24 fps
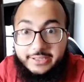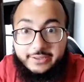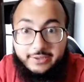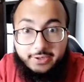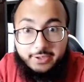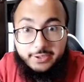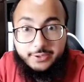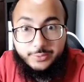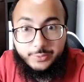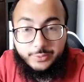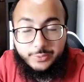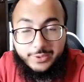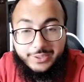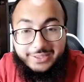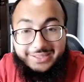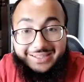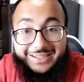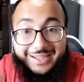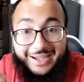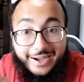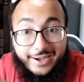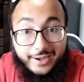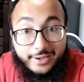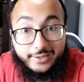راح تكون عندك
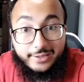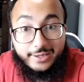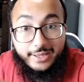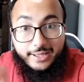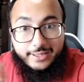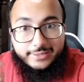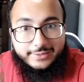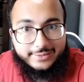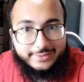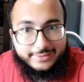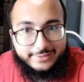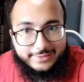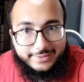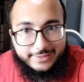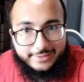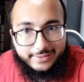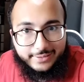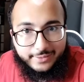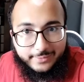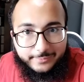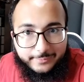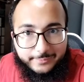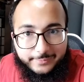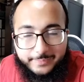اغلاط كثيره
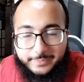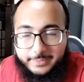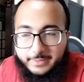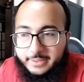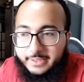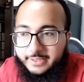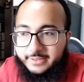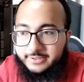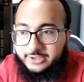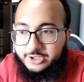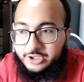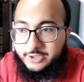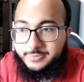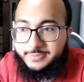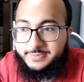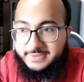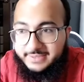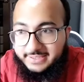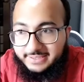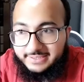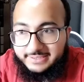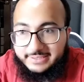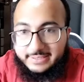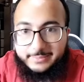اذا تجيب
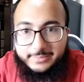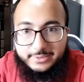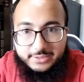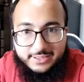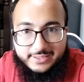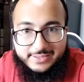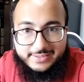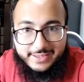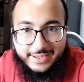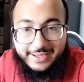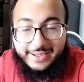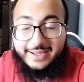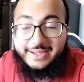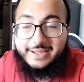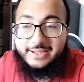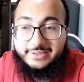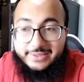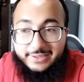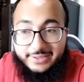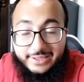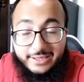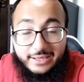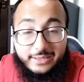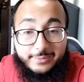ستة من تسعة
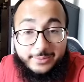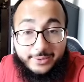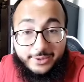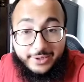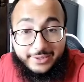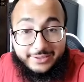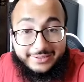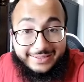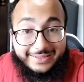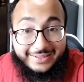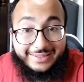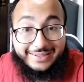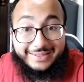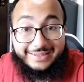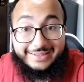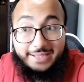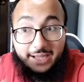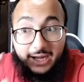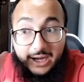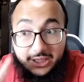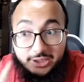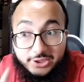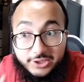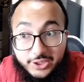تقريبا راح تغلط
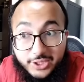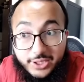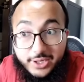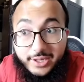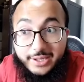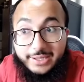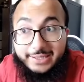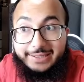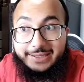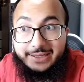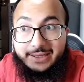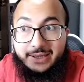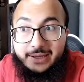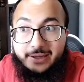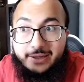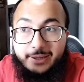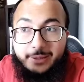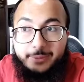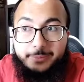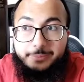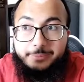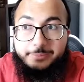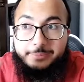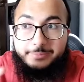عشرة الى
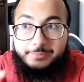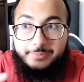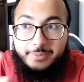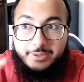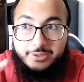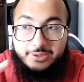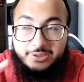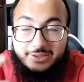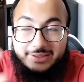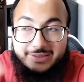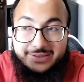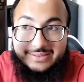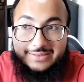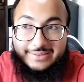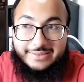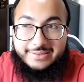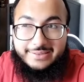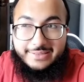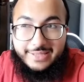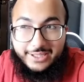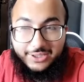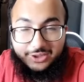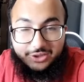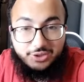تس...
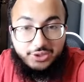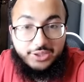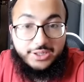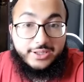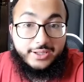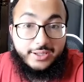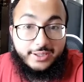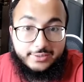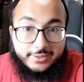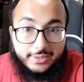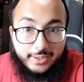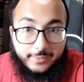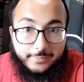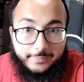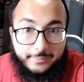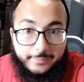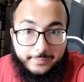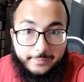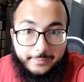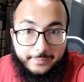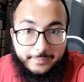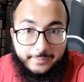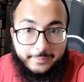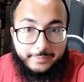عشرين خطا
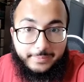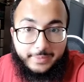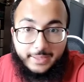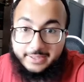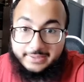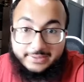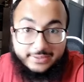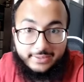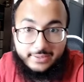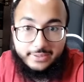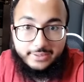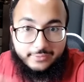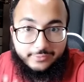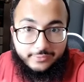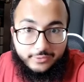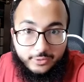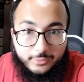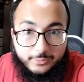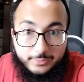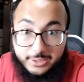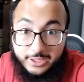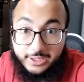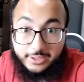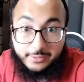حتغلط فيهم
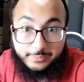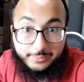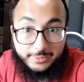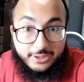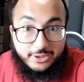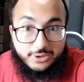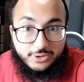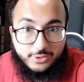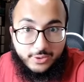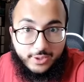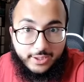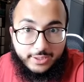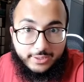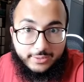من 40 سؤال